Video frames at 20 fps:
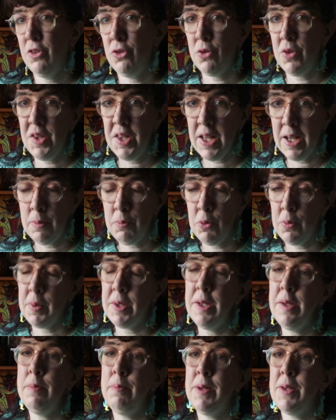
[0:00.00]
Je dis à peu
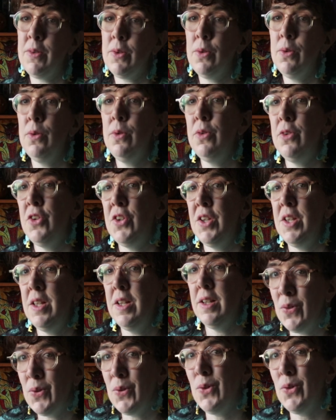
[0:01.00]
près parce que j'ai
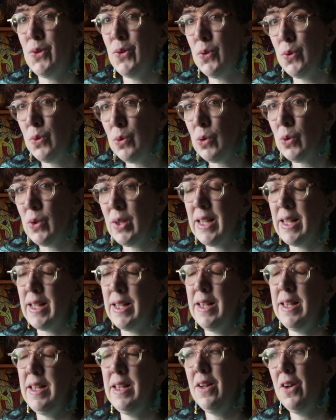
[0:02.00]
encore d'autres
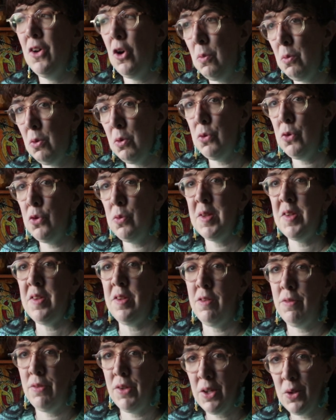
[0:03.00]
carnets un peu plus
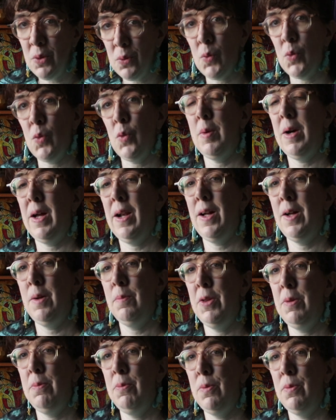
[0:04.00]
spécifiques dont on parlera un
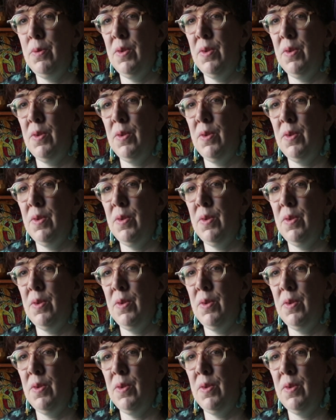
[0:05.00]
petit peu